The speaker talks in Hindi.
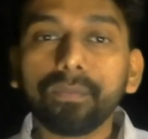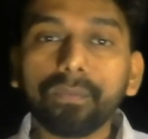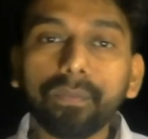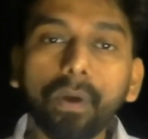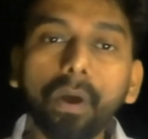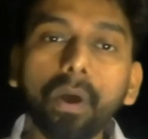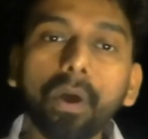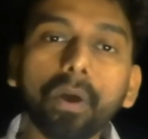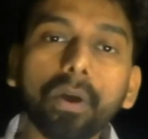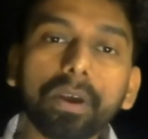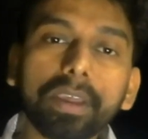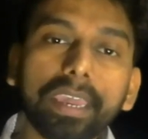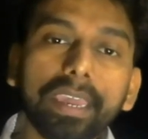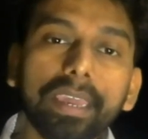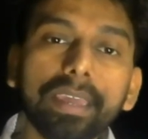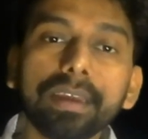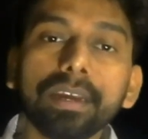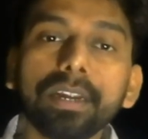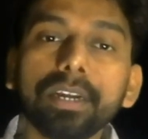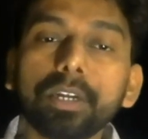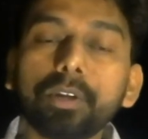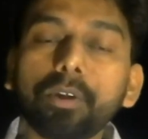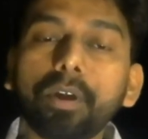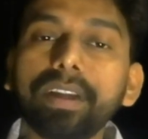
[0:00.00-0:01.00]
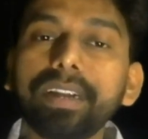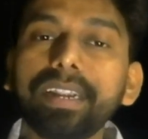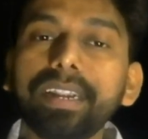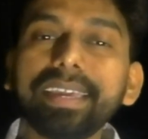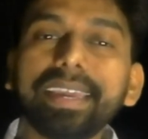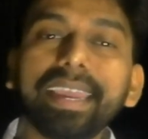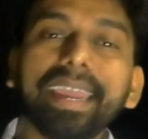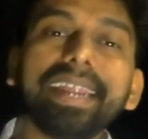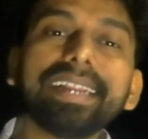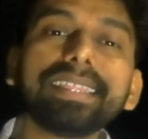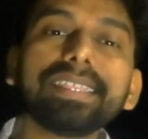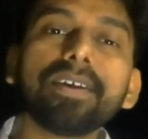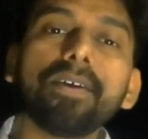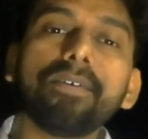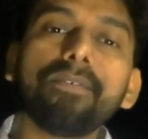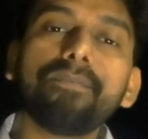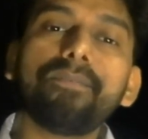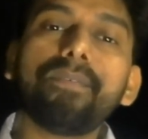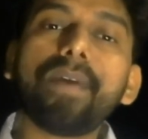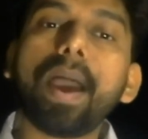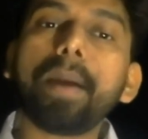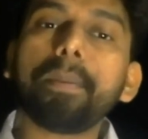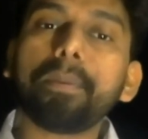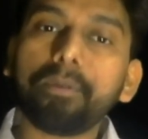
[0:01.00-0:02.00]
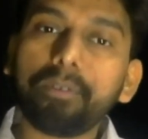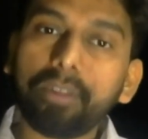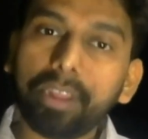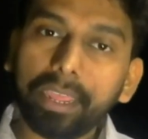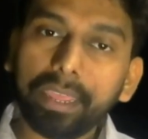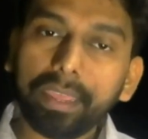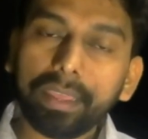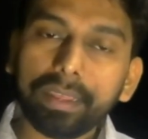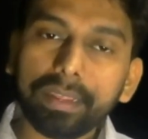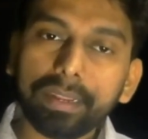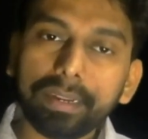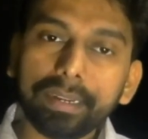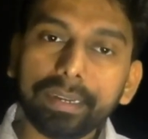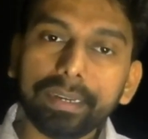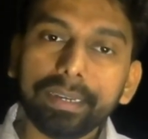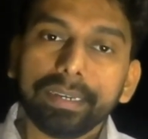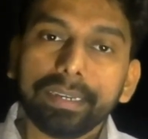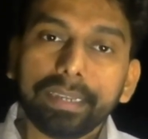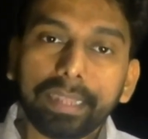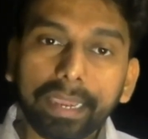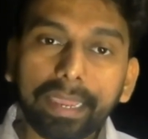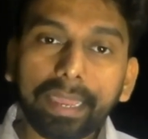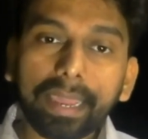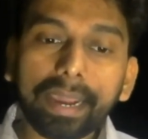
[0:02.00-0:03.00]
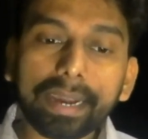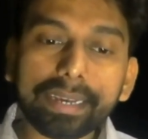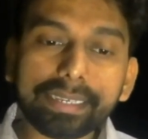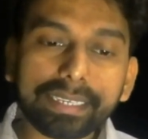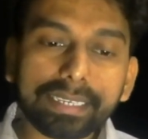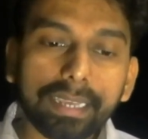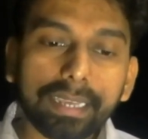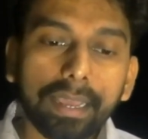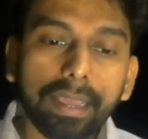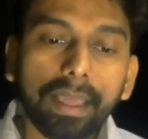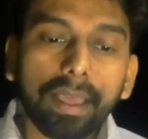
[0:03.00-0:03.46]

वो होगी ट्वेंटी एट फेब्रवरी ठीक है गैस